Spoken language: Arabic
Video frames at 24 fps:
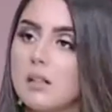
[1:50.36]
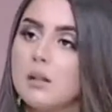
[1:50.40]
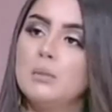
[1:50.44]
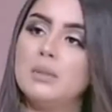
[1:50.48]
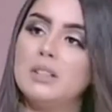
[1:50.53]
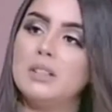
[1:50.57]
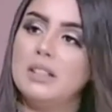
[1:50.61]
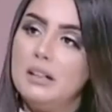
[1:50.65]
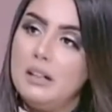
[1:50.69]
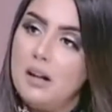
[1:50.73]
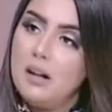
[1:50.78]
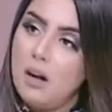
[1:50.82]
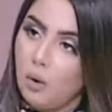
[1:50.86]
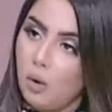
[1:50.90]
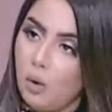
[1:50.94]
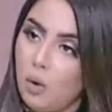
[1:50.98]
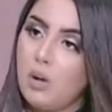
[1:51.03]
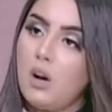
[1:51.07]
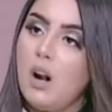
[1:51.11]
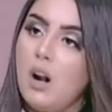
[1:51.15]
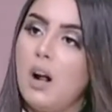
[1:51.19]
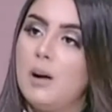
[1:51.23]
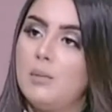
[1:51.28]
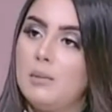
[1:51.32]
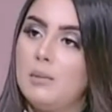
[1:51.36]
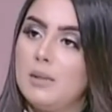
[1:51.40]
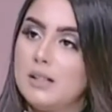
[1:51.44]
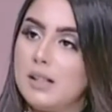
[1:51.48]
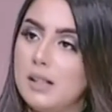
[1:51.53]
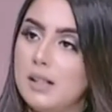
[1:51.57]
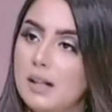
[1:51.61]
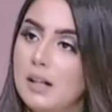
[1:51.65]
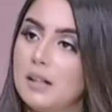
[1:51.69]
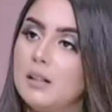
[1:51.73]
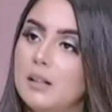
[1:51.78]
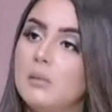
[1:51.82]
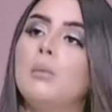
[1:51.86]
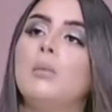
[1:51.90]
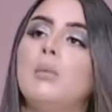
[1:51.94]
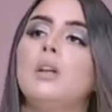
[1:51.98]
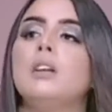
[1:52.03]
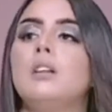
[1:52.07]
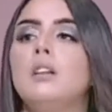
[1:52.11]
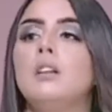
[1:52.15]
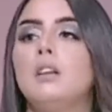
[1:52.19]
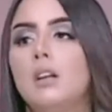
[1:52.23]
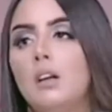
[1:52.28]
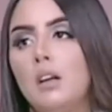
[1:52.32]
اصلا بتجيلها قرحه مثلا
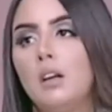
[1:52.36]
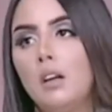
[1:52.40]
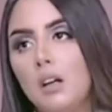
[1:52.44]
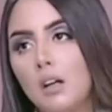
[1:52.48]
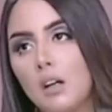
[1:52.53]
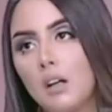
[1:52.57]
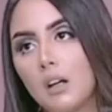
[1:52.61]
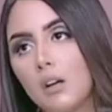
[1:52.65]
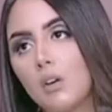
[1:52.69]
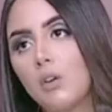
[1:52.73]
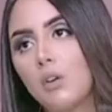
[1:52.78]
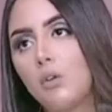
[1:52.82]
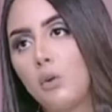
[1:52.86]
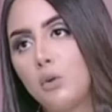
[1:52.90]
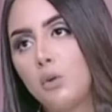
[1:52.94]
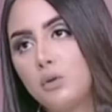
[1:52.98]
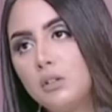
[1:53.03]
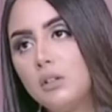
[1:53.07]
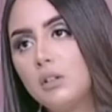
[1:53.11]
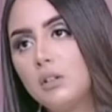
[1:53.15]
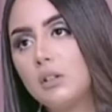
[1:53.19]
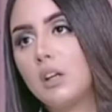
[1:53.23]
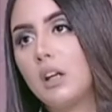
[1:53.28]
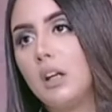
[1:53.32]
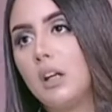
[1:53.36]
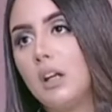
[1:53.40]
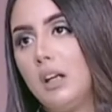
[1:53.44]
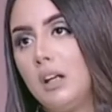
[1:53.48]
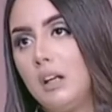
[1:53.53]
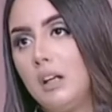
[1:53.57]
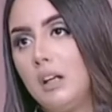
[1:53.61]
من طبعا